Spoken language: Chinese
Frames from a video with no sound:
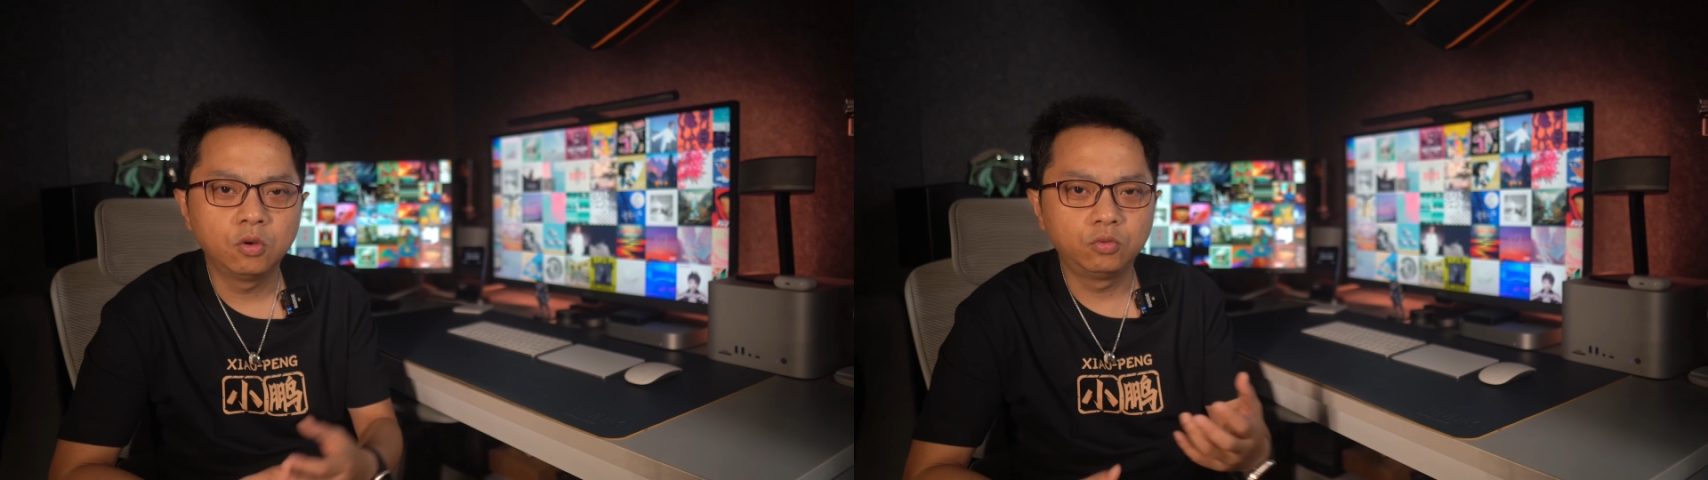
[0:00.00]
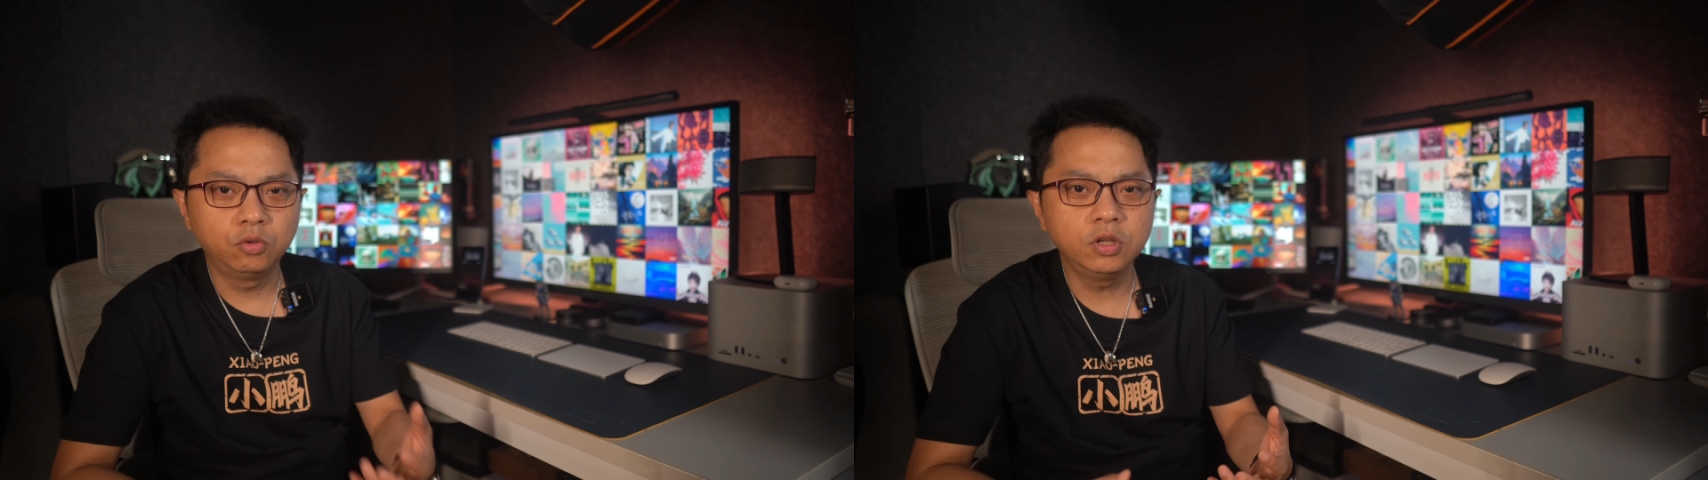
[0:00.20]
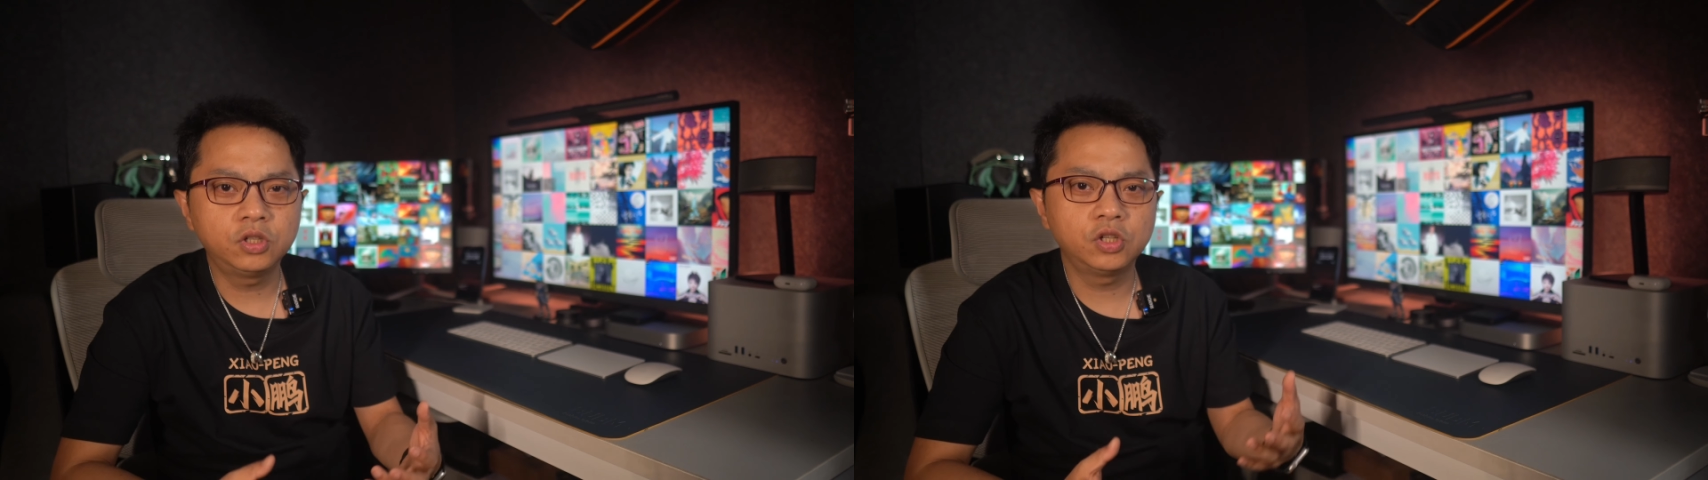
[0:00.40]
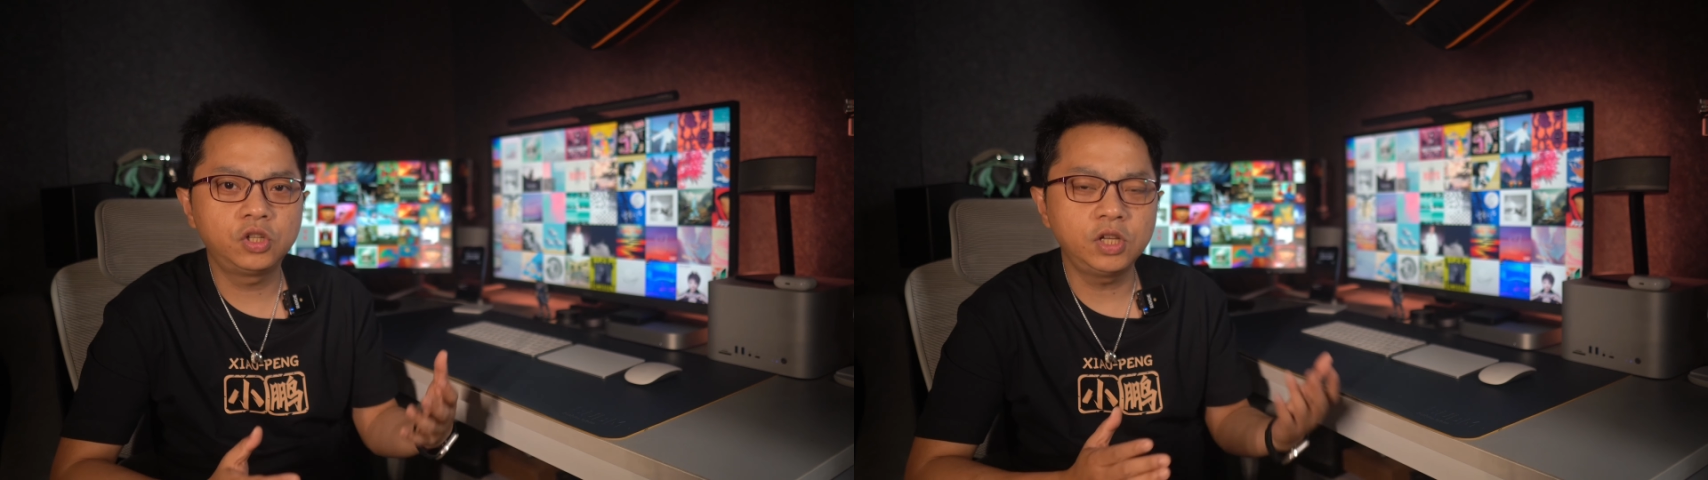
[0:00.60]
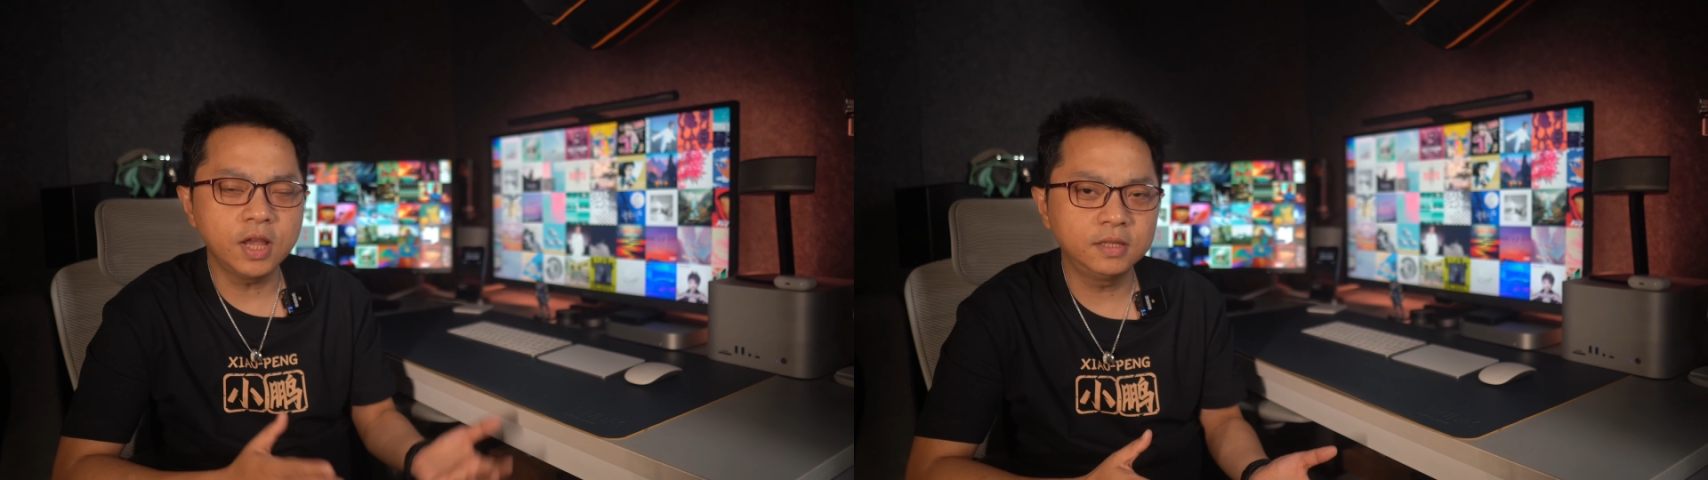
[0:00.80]
无论是
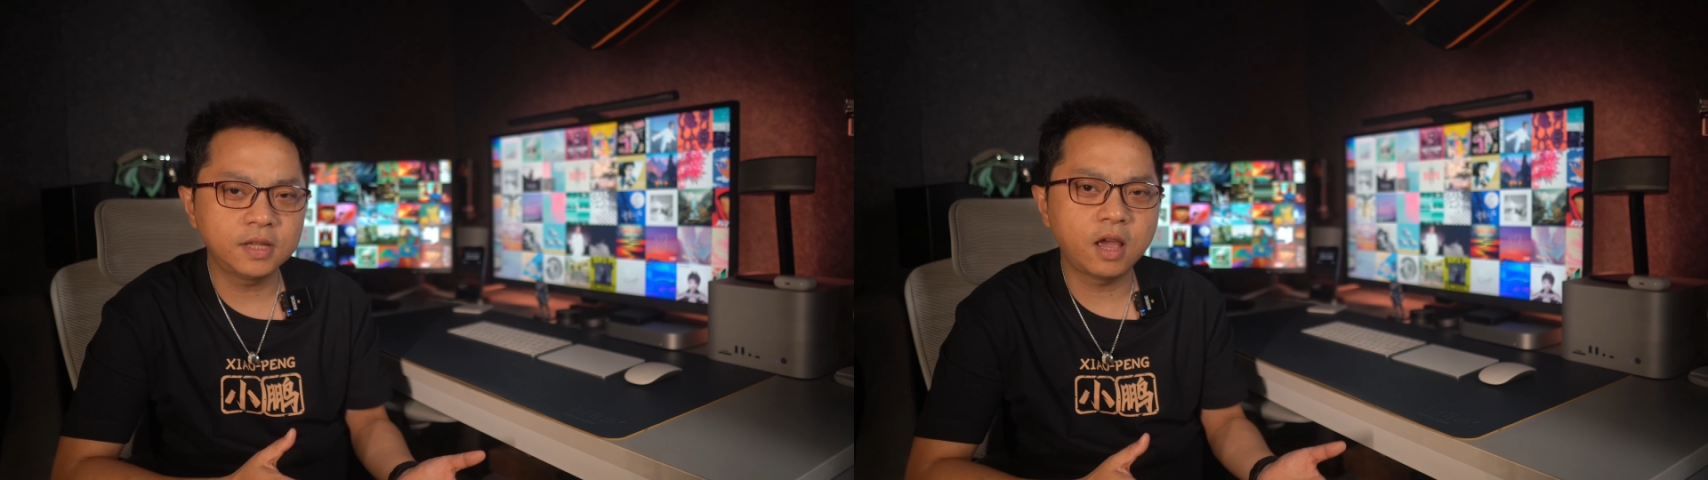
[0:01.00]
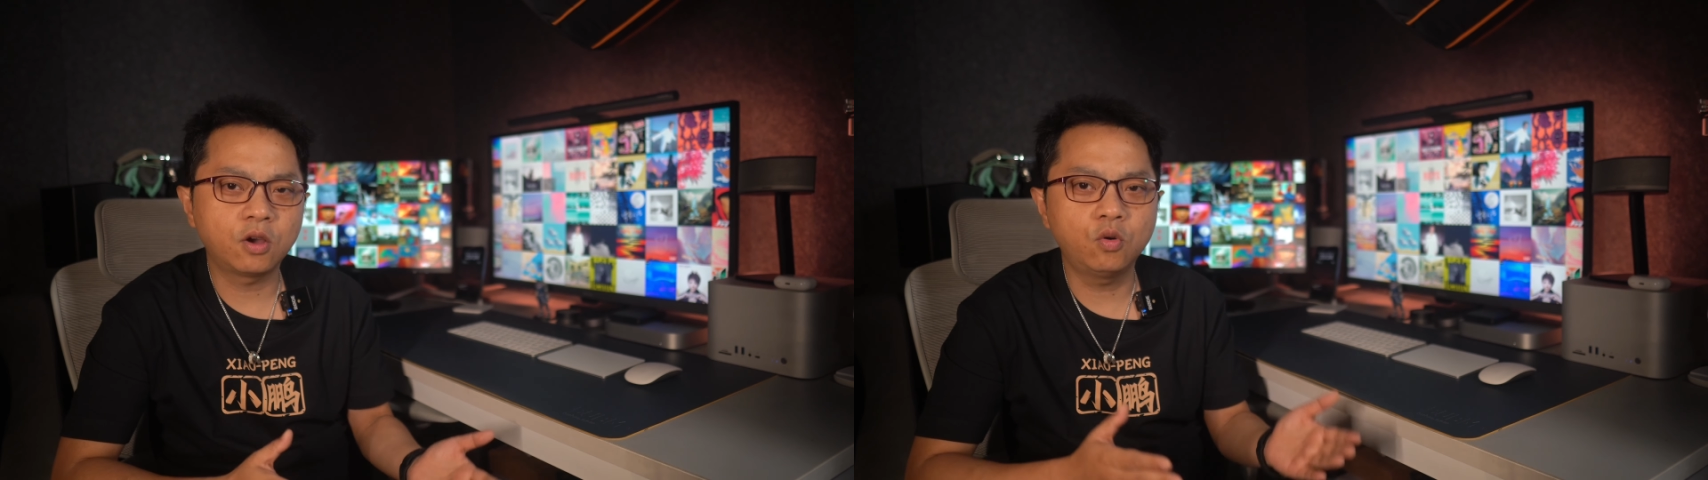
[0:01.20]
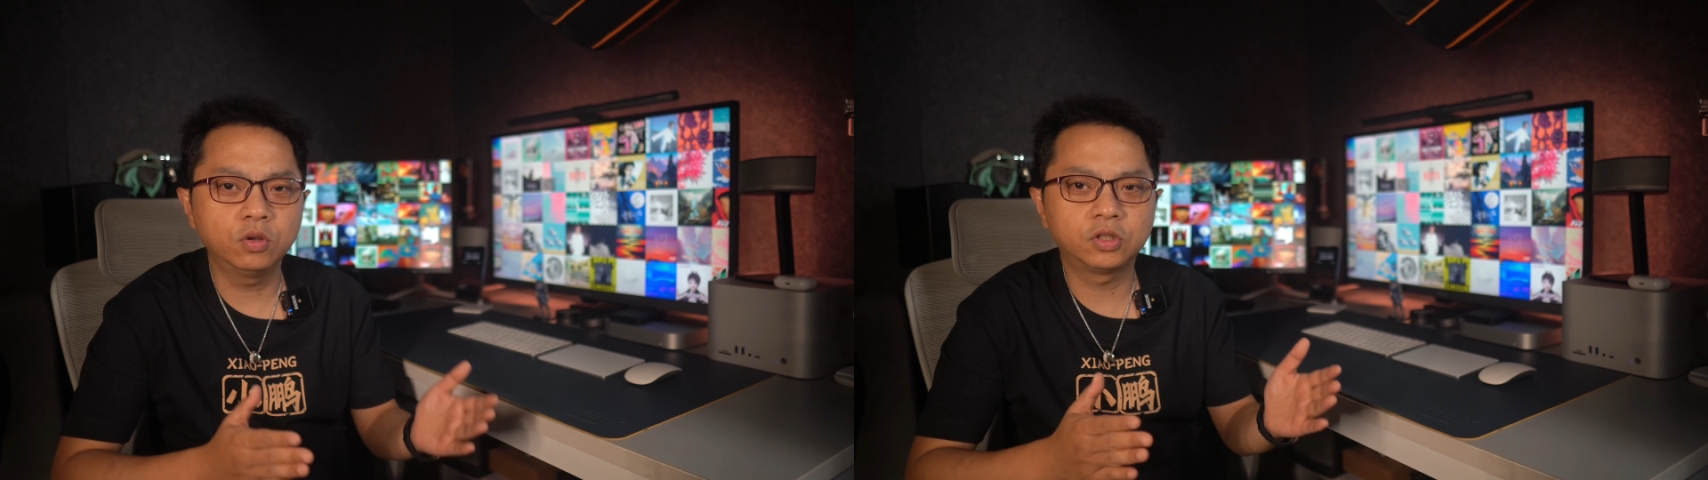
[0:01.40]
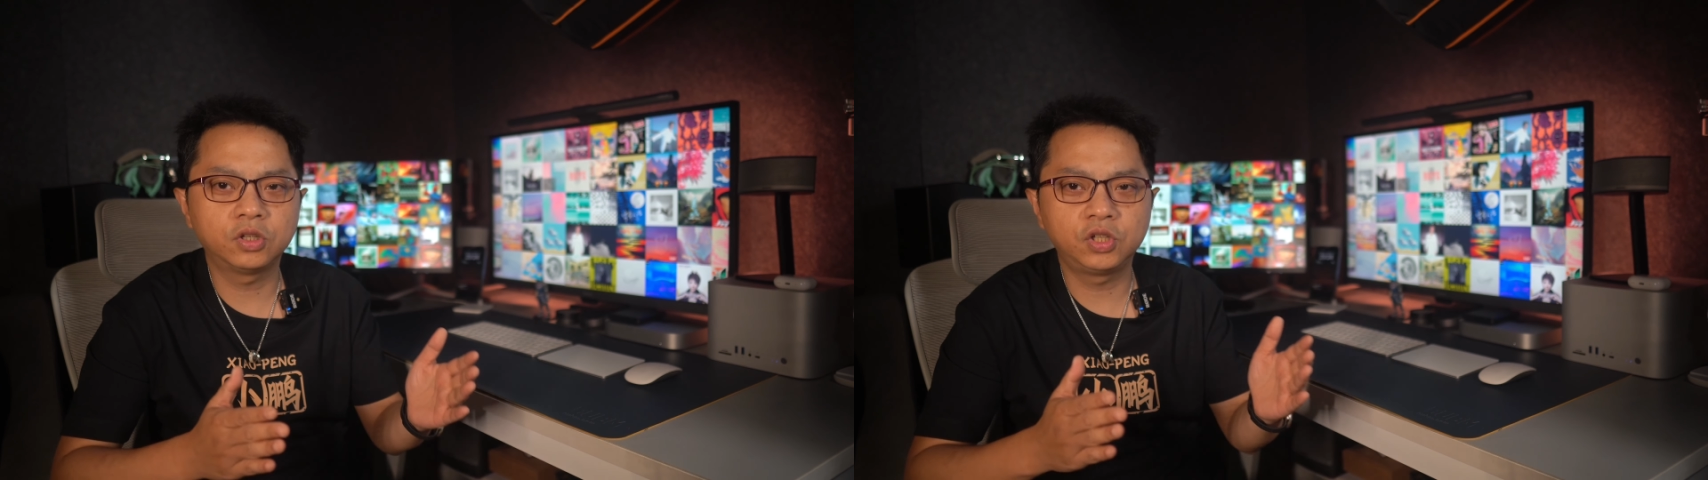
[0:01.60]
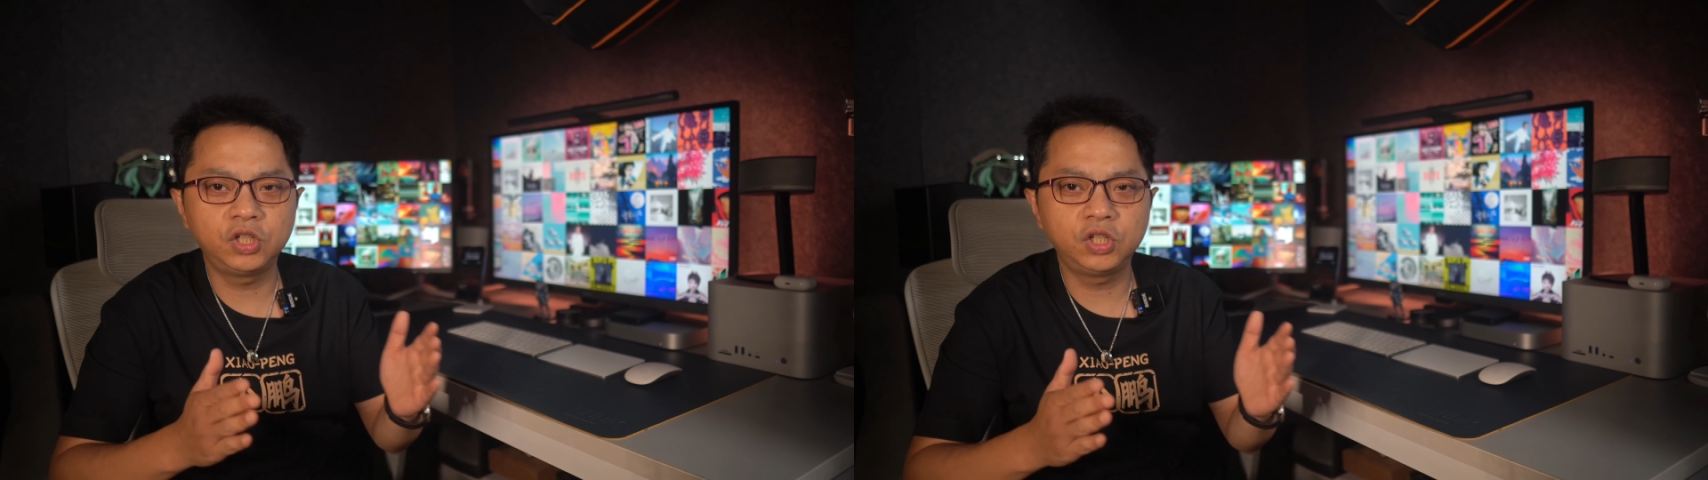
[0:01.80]
现在或者是